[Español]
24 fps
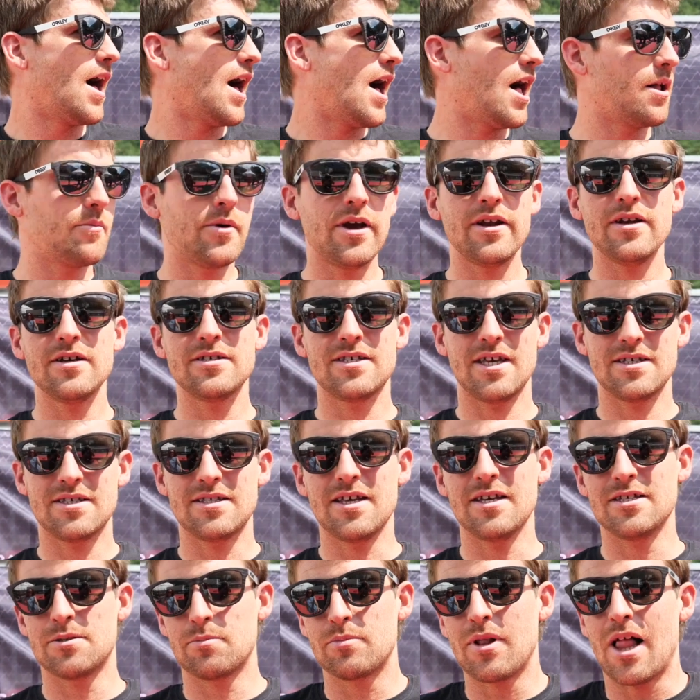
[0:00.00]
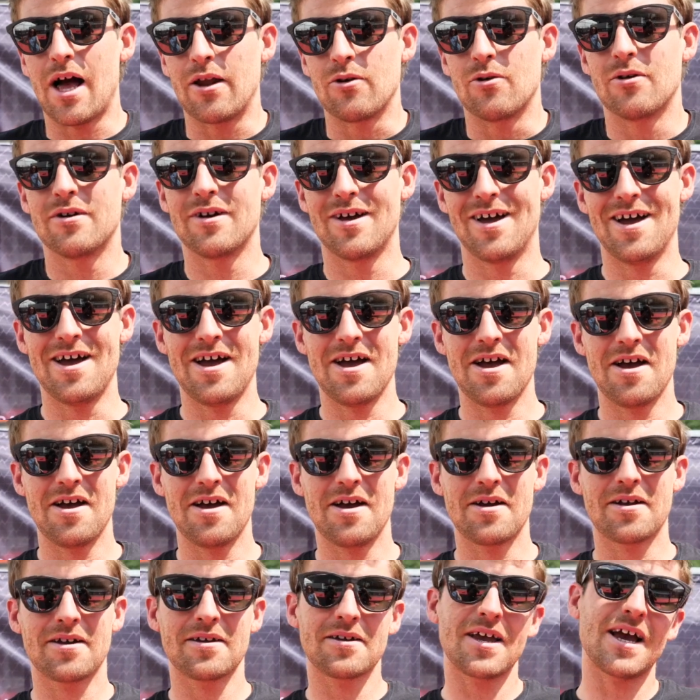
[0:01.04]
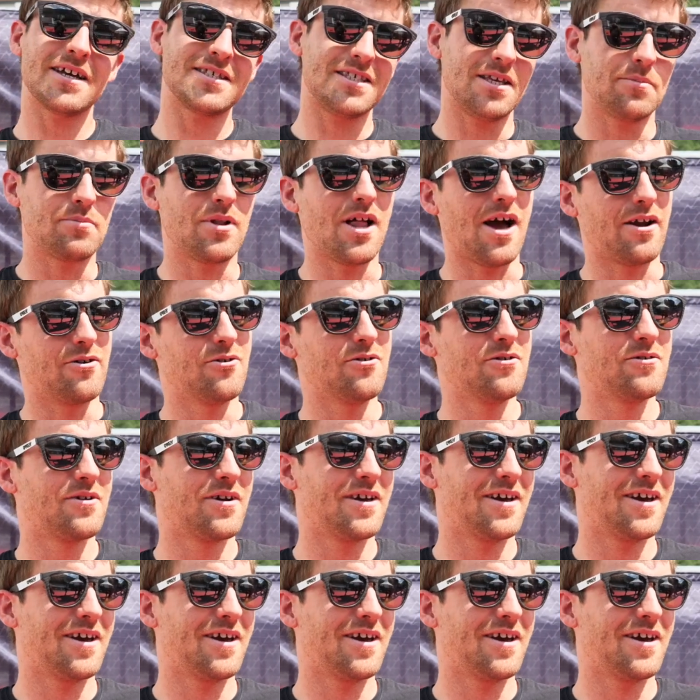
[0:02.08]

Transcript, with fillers: al menos este es plano, eh, casi plano.